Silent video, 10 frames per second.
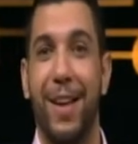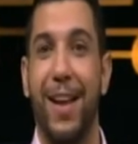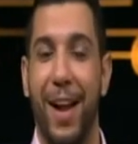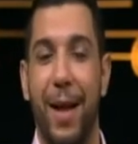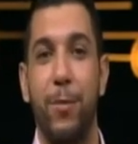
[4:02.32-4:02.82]

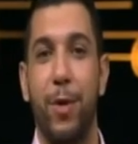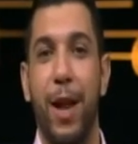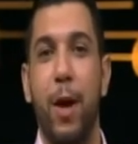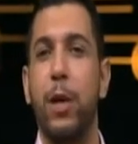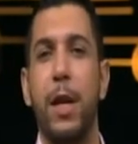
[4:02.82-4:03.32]
انا الحمد
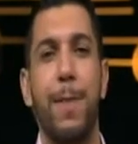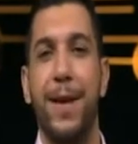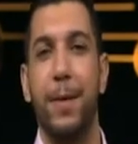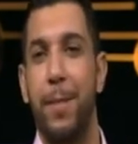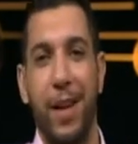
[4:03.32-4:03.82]
لله قولي لي
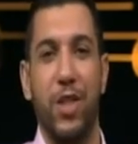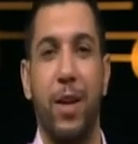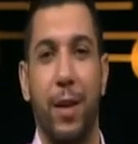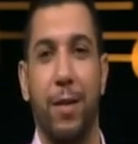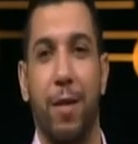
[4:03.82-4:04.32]
باسم بلاش
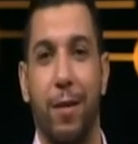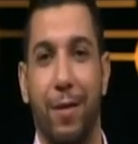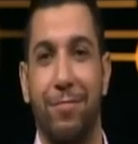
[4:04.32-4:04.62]
حضرتك